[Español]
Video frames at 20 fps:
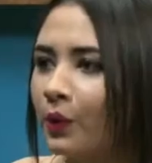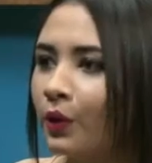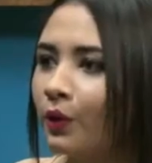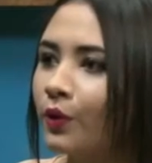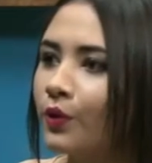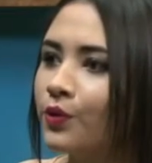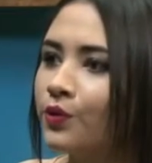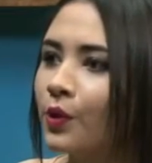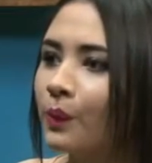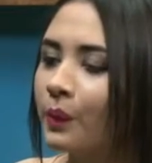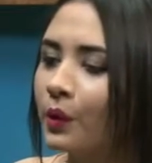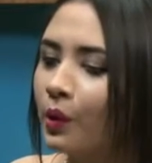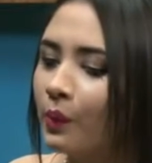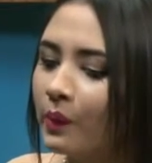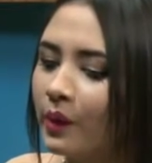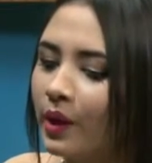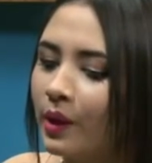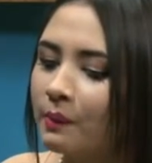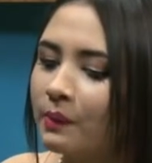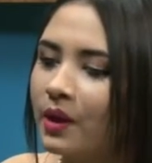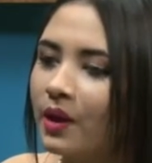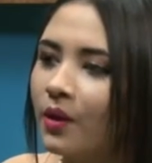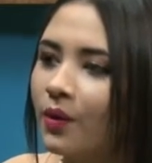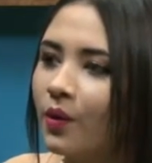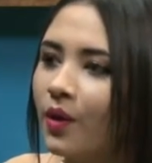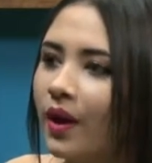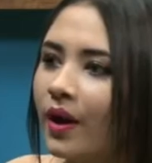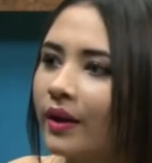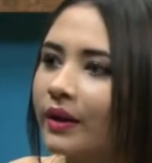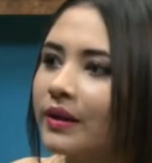negocio, pero me da miedo
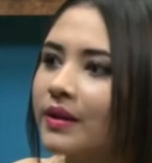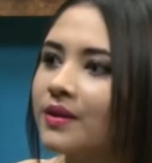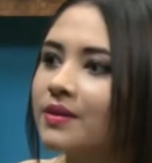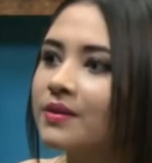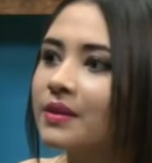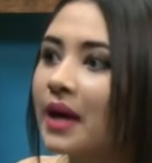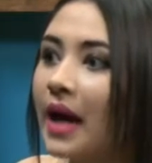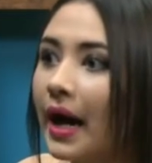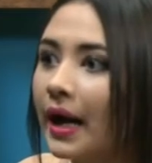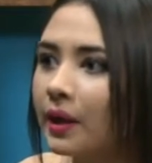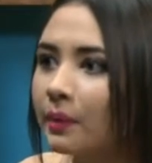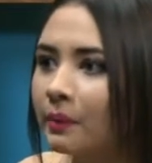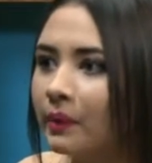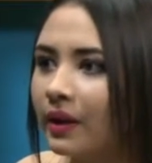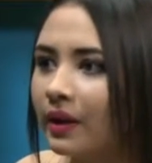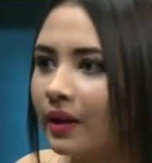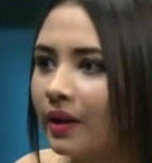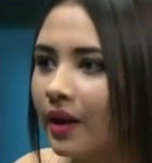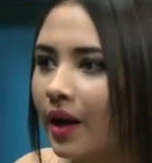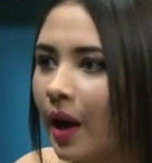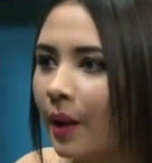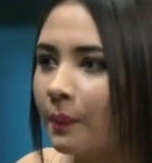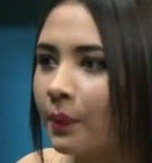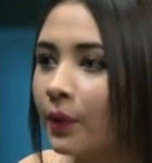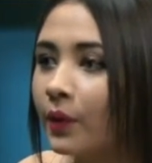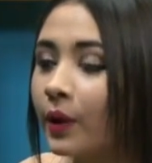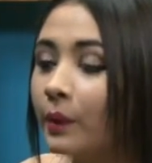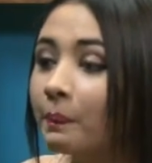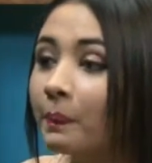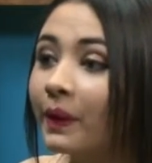a arriesgarme, a
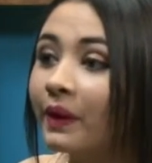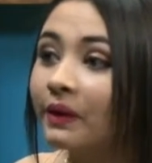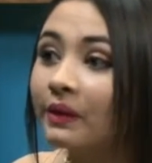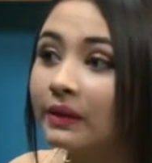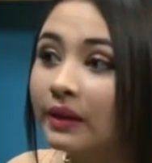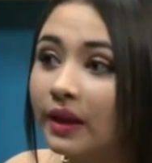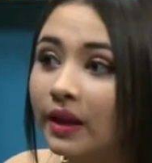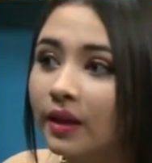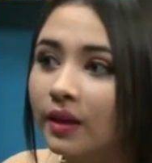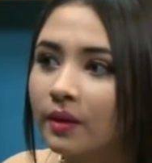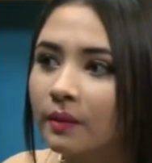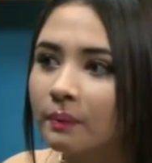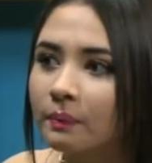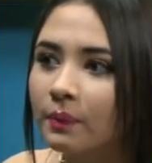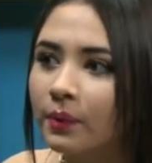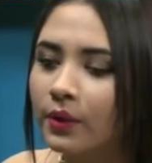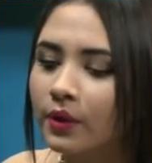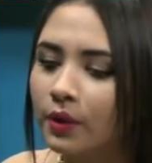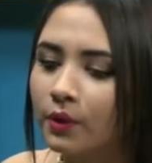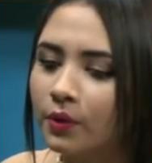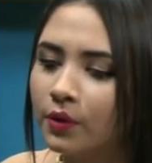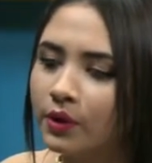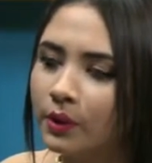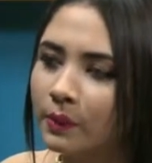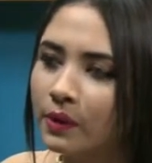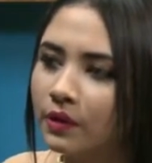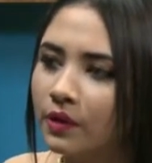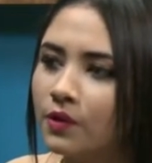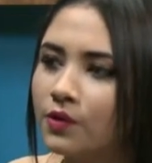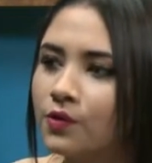poder perder, porque uno
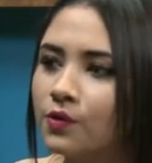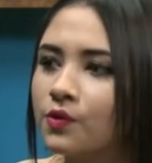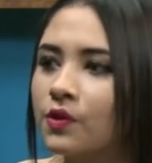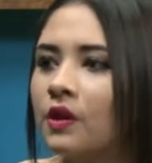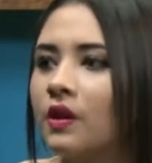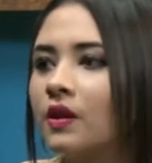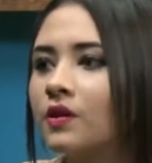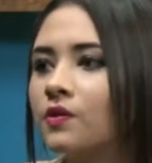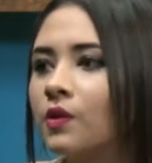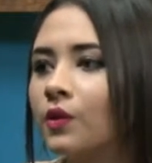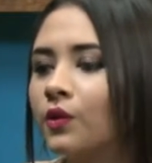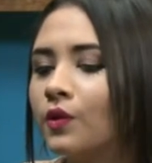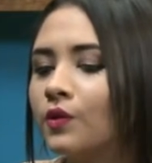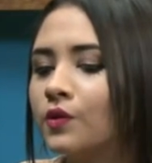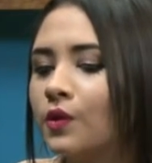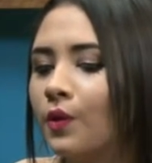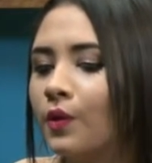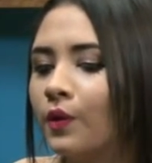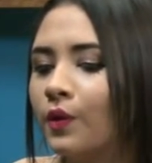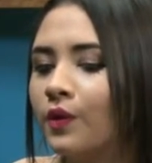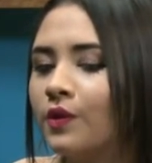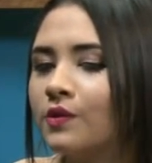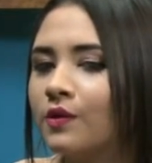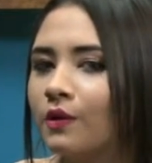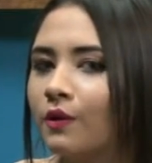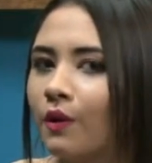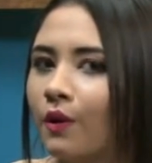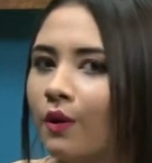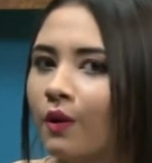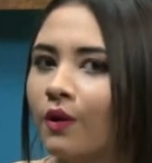también tiene sus ingresos, entonces uno dice,
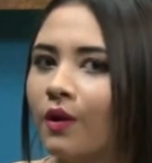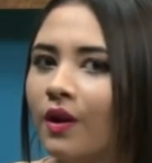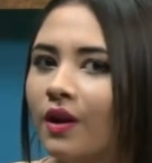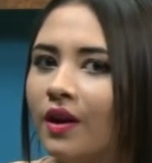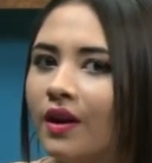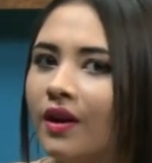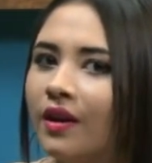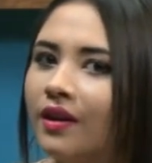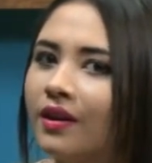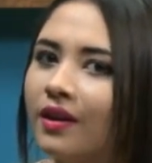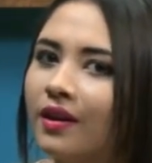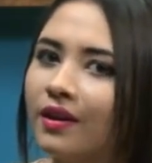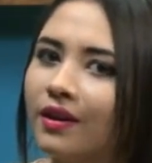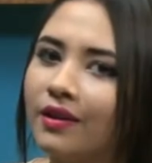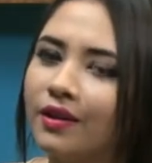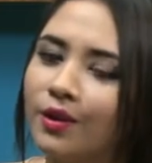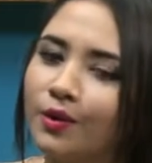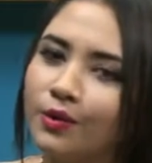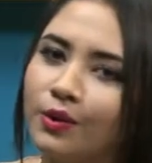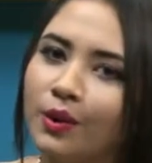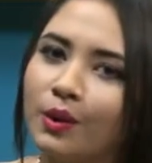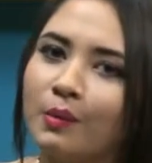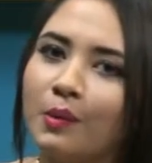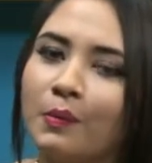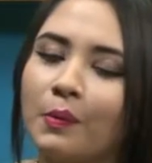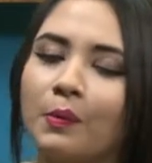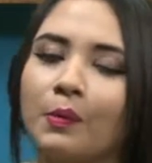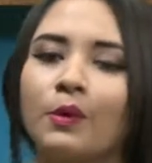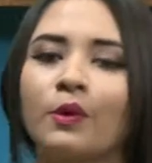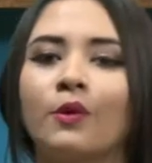no, es que quiero tener mi
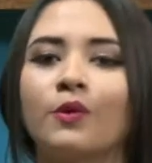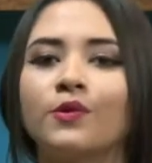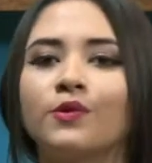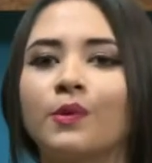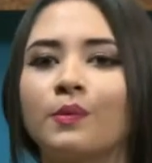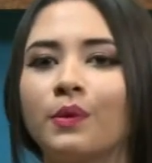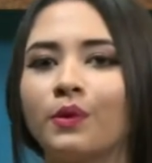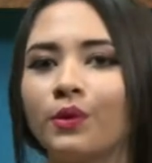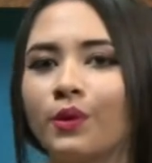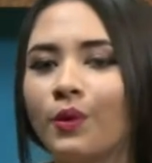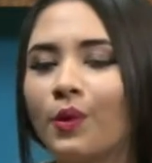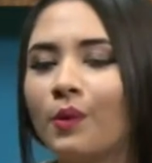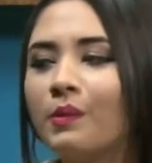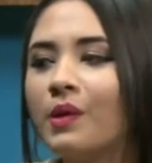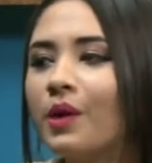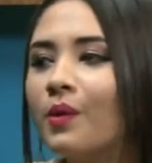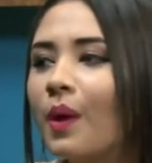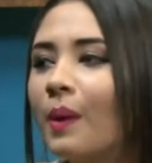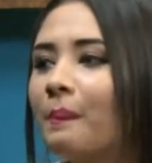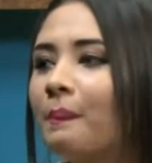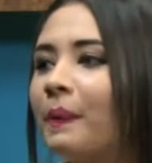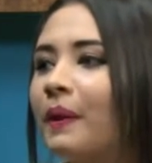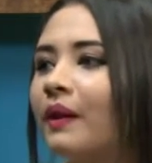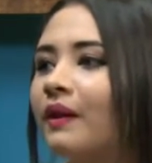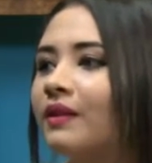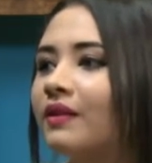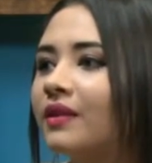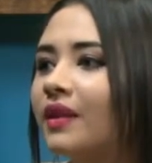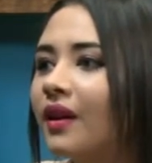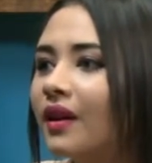propio negocio, pero tengo miedo a
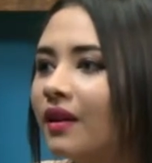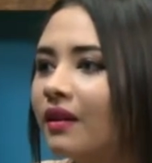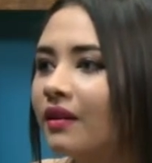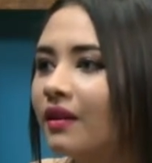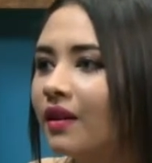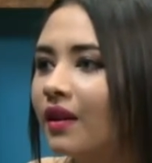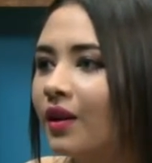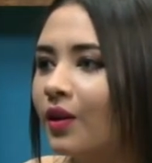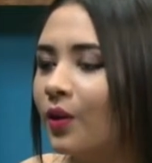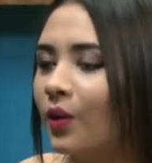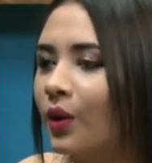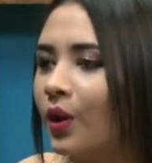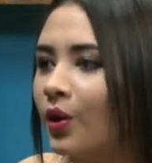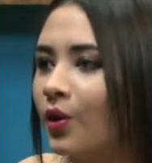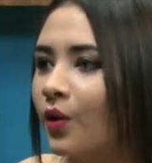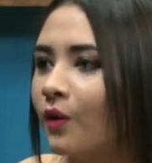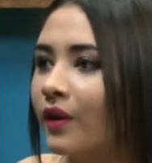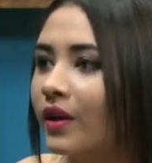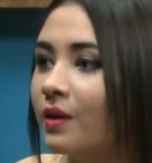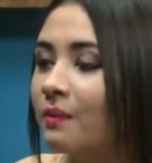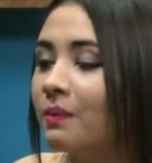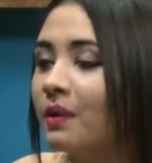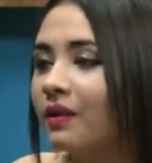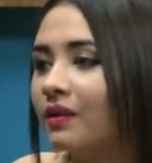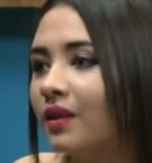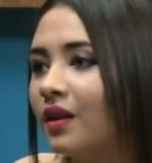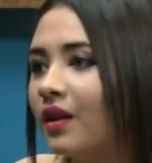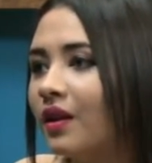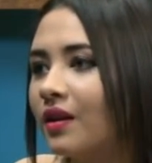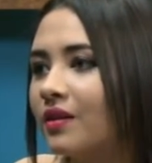perder lo que yo voy a
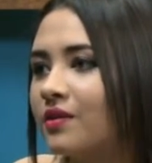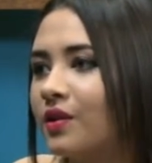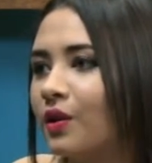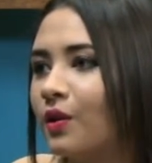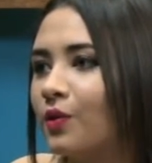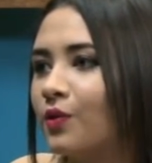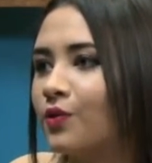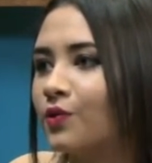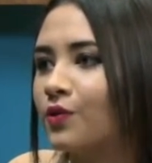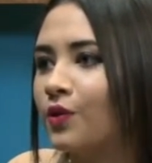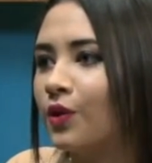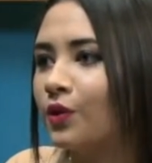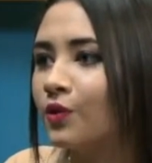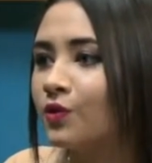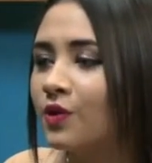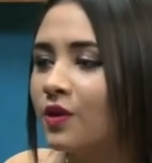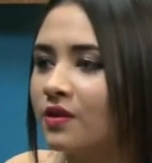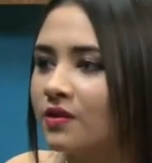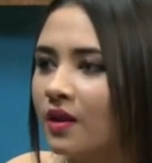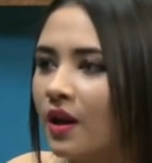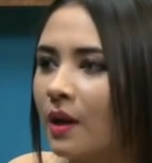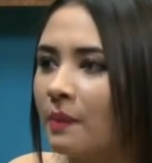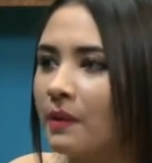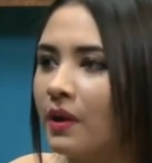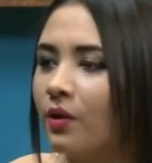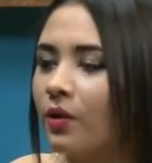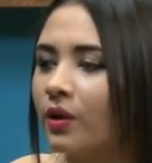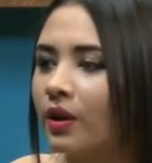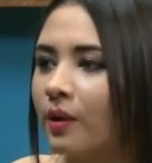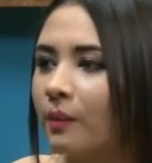invertir en ese negocio. Entonces ese es el
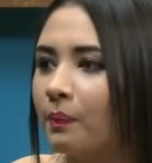miedo que